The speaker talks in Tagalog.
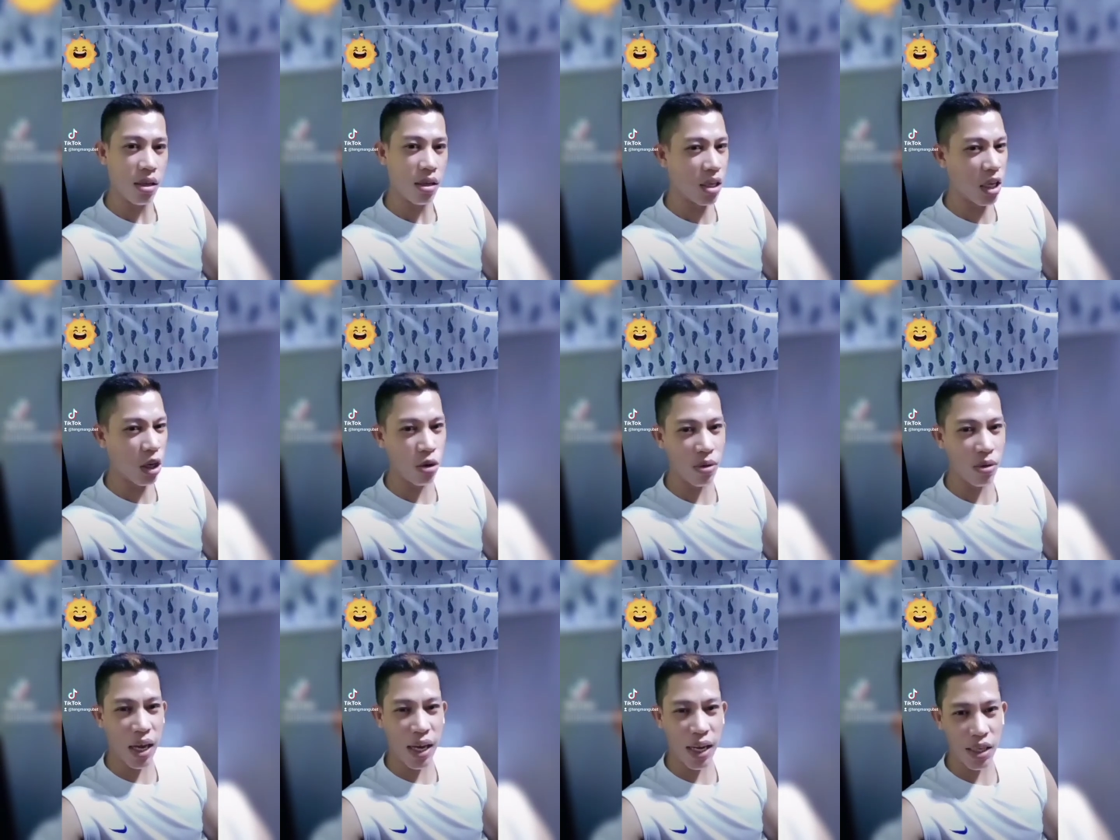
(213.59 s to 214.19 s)

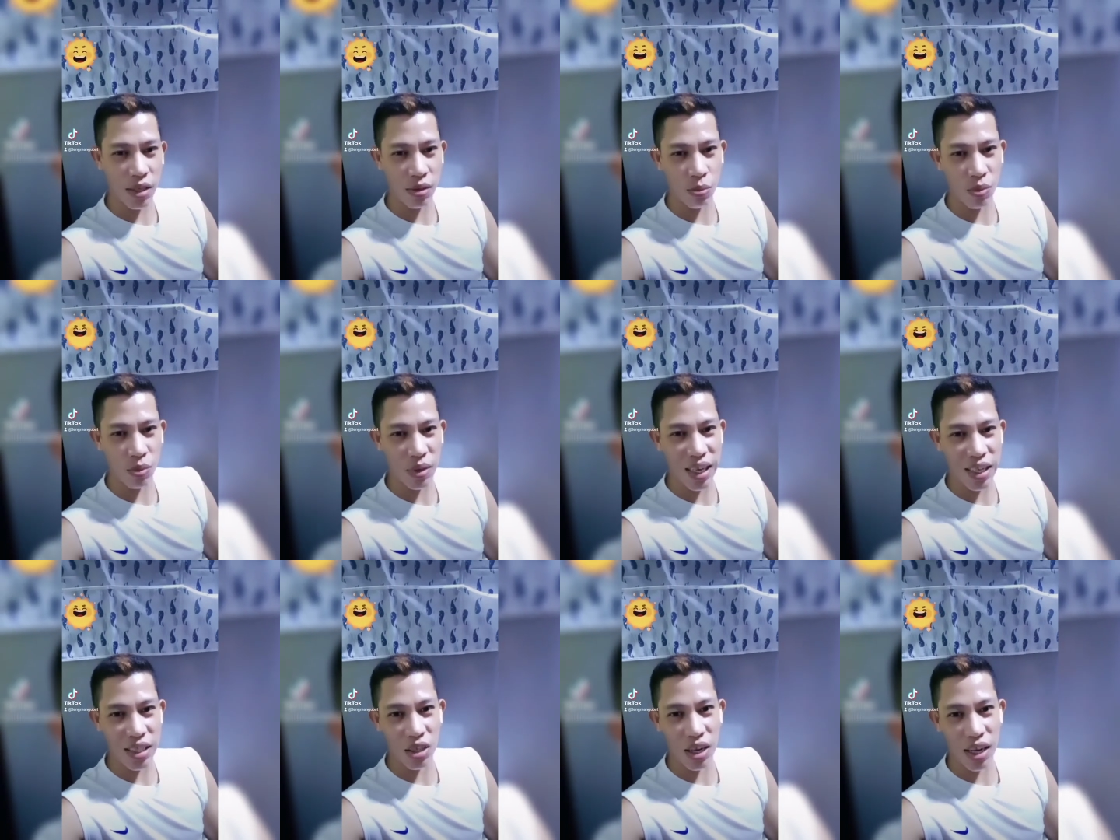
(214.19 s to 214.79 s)
Hindi ko kayang
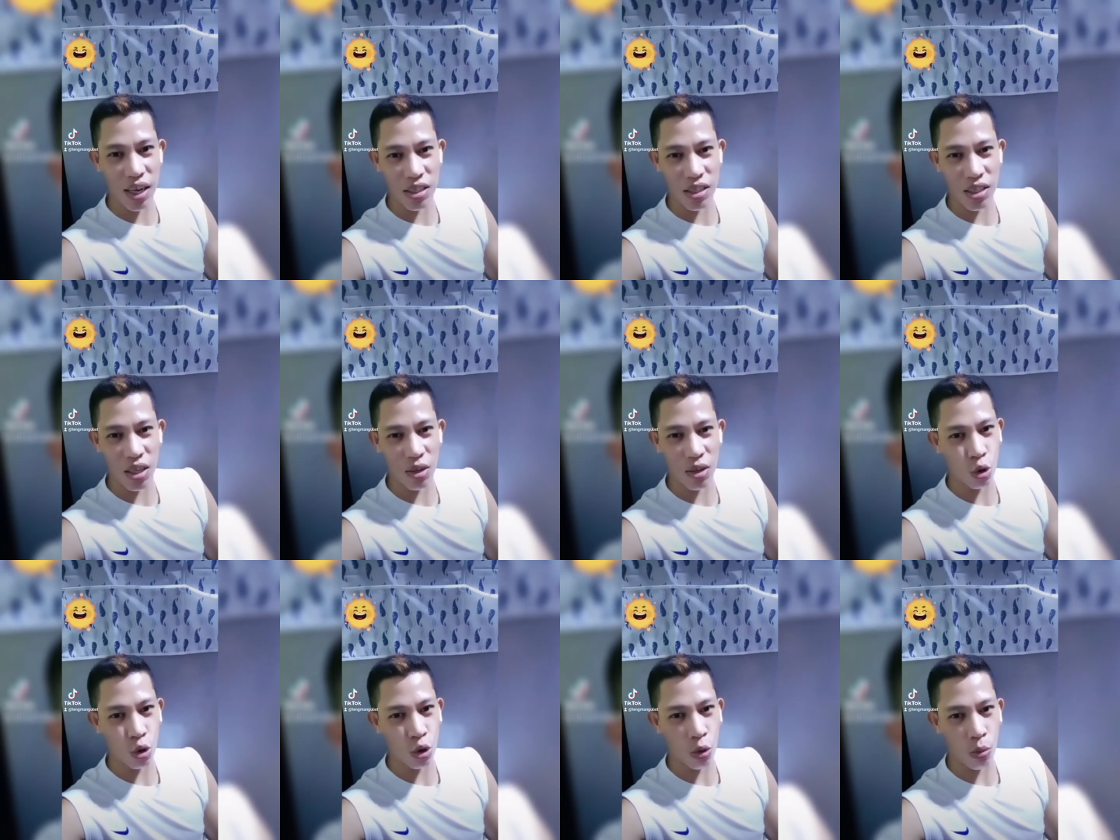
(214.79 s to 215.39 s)
ibigay lahat
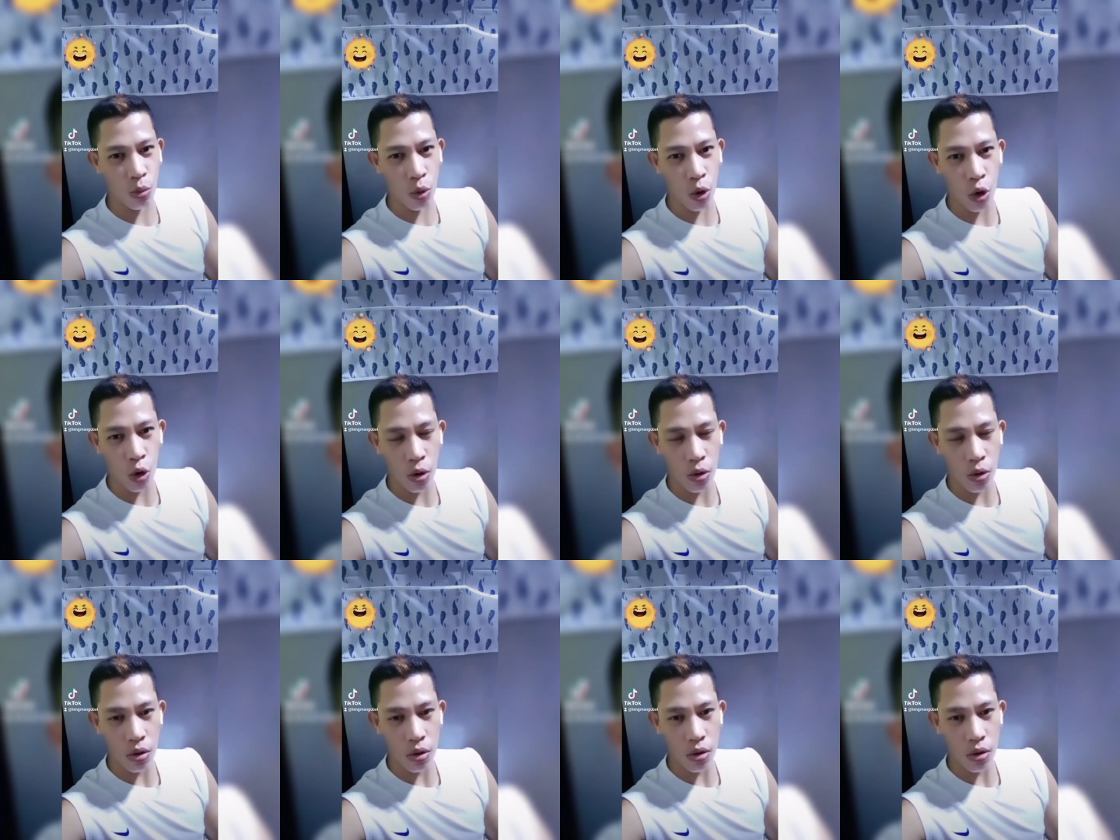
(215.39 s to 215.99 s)
ng gusto mo.